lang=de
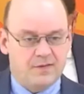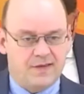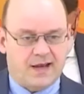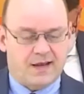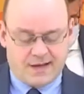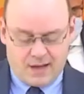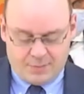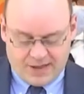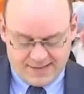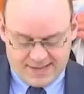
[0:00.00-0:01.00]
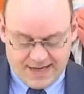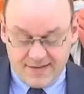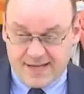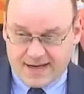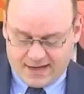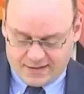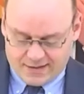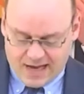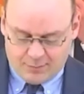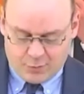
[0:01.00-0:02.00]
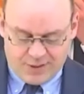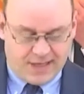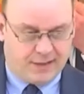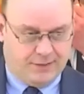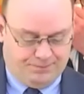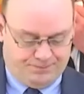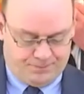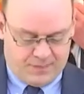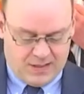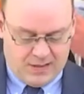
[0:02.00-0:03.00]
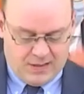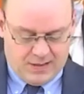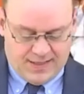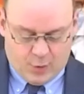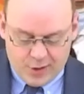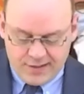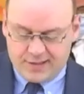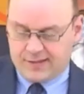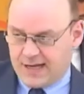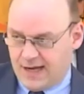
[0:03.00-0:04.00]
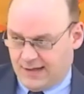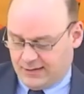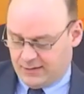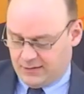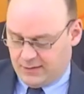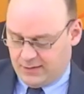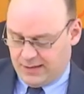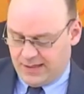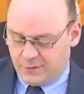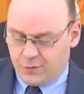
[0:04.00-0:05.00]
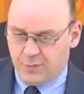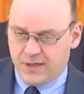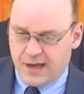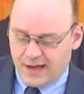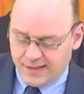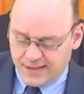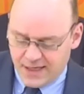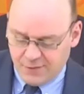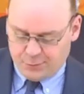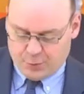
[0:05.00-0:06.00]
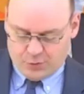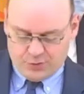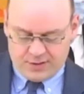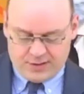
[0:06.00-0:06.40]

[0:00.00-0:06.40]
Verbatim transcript: Sehr geehrter Herr Präsident, sehr geehrte Damen und Herren! Der heutige Tag ist für mich ein Tiefpunkt